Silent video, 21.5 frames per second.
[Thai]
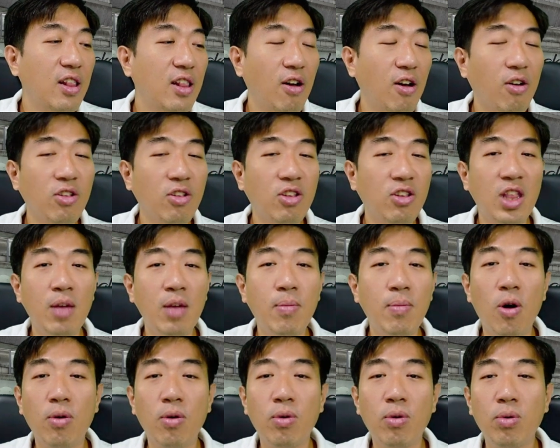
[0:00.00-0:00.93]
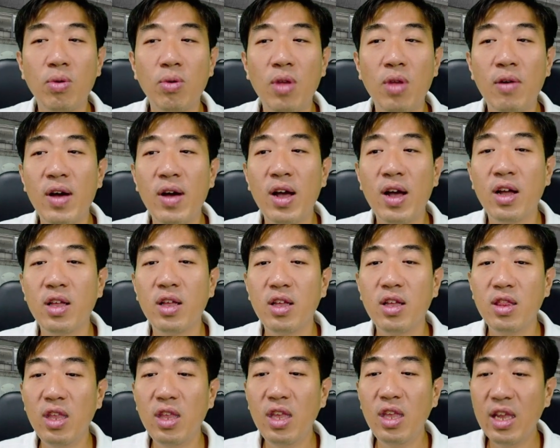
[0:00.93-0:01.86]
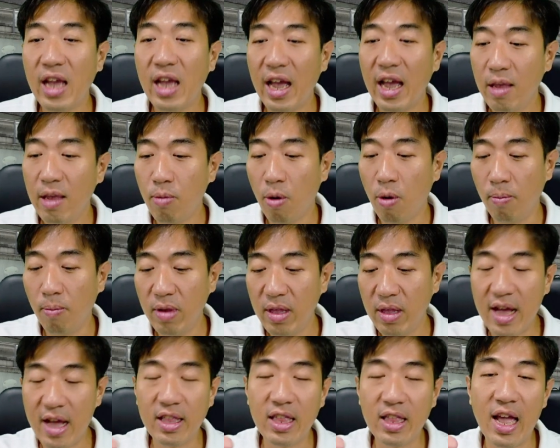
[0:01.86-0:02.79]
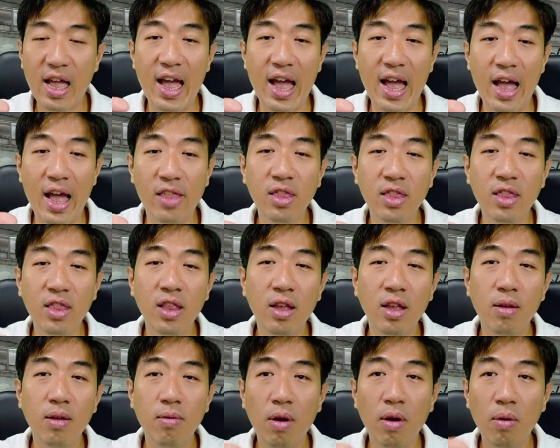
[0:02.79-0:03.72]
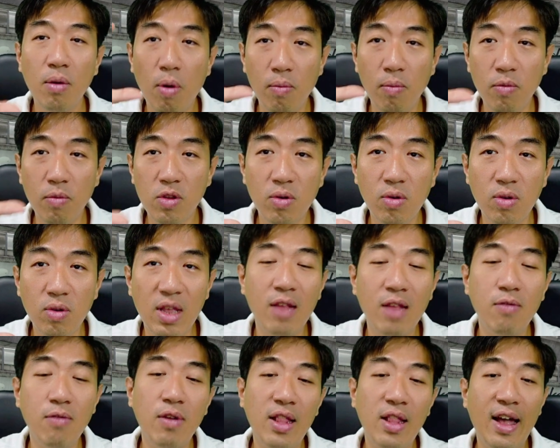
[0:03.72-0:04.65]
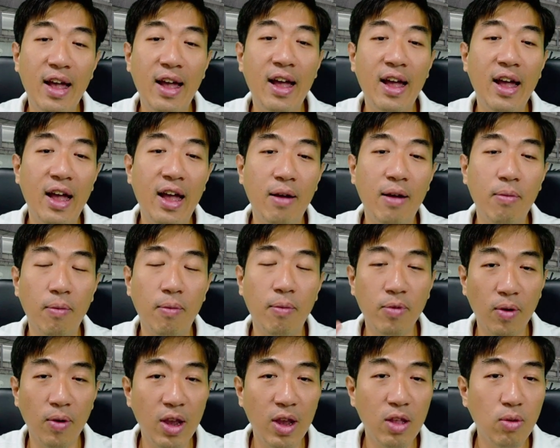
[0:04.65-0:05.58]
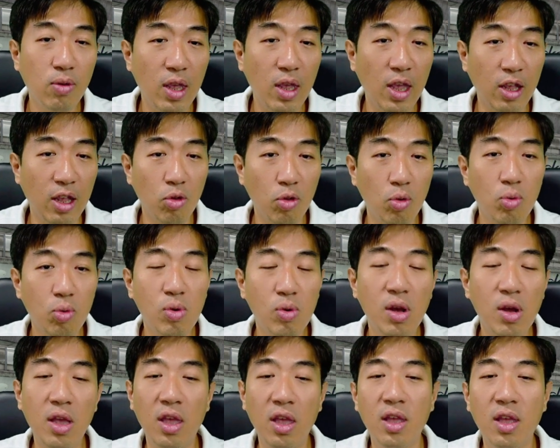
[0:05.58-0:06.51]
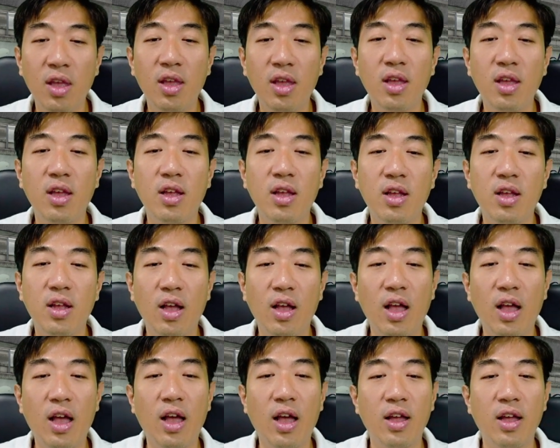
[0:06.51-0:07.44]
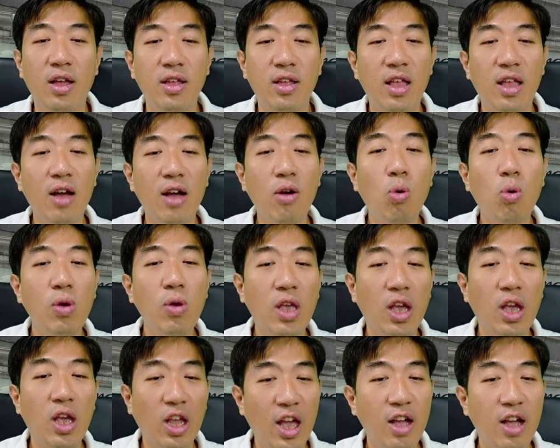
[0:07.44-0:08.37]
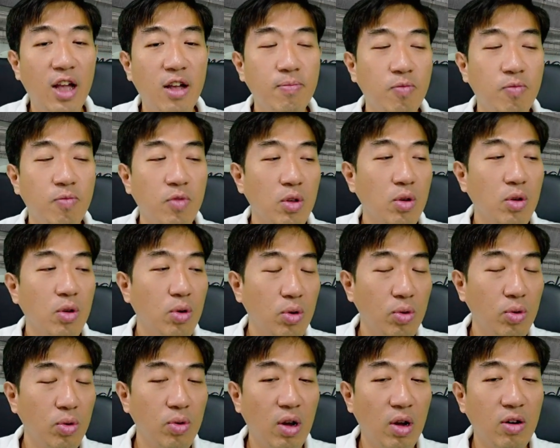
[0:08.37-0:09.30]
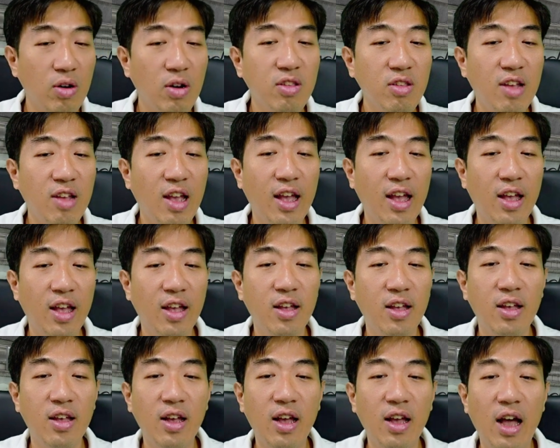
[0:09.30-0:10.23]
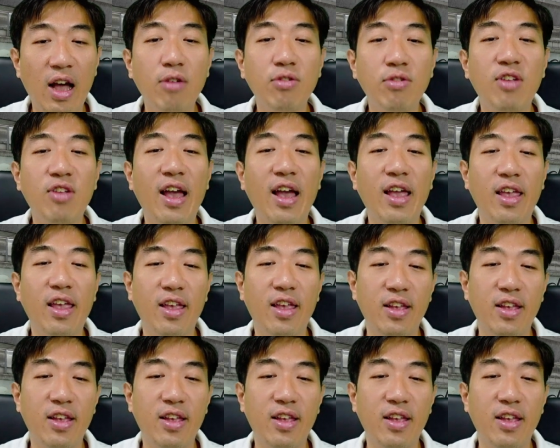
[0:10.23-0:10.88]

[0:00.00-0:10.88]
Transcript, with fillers: เราก็จะได้บอกครูได้ว่านี่ไงผมมีหลักฐาน เพราะผมส่งทันเวลา ผมส่งให้ตัวเองด้วย อ่าถ้าครูอย่างเงี้ย ครูเขาก็จะเข้าใจ